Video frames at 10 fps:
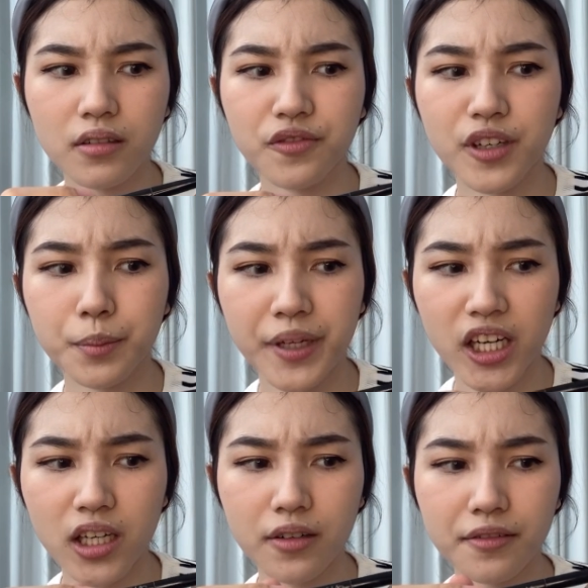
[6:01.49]

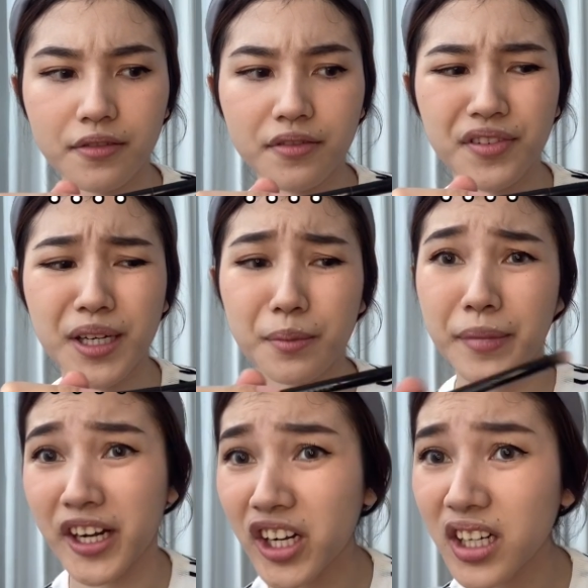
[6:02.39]
Vermeer,
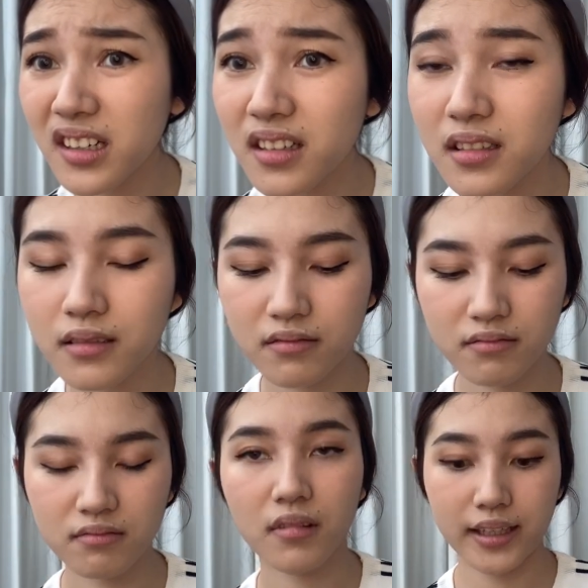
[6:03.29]
Vermeer
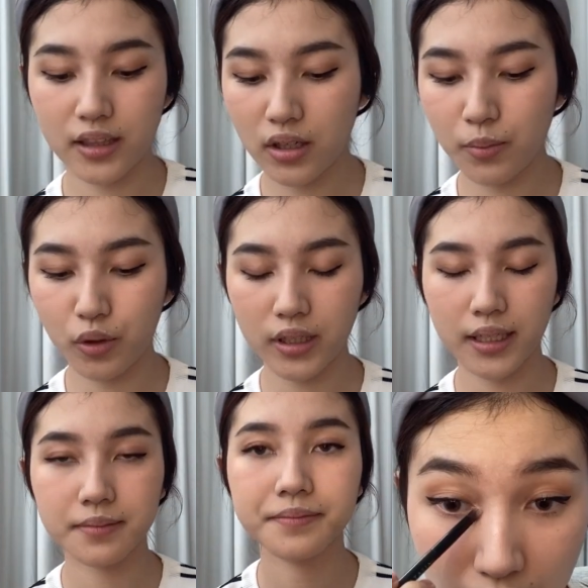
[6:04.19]
itu pokoknya
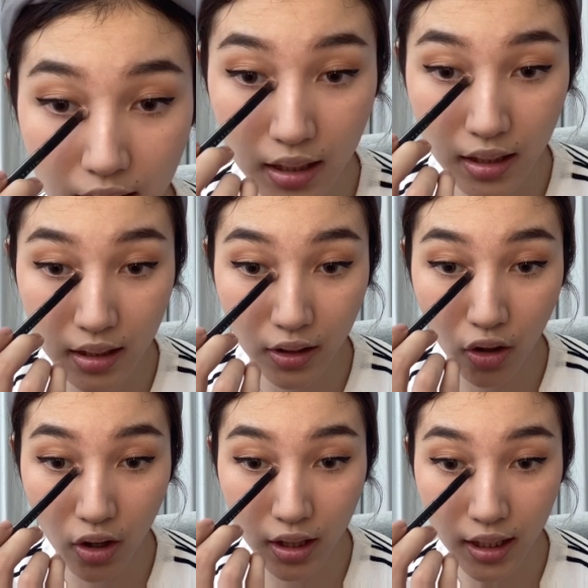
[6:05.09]
inner
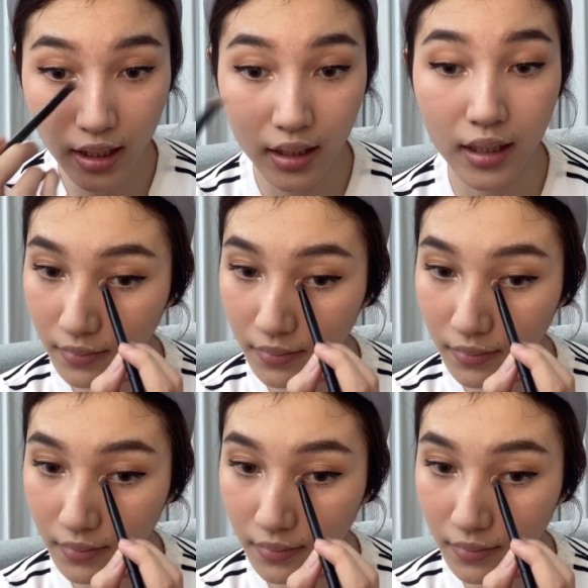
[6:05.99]
corner